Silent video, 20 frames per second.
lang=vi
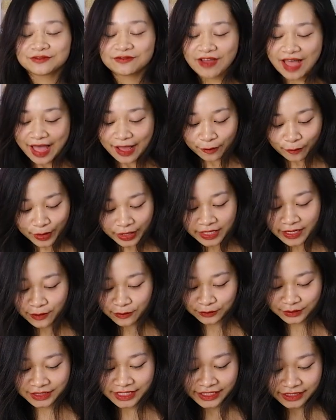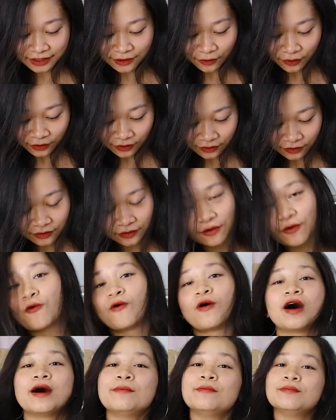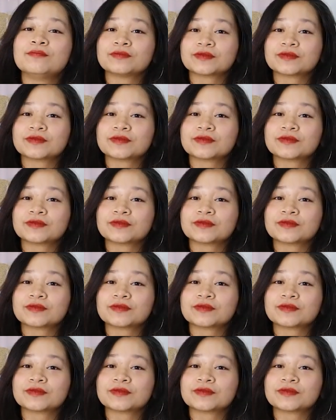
Và nguyên liệu chính của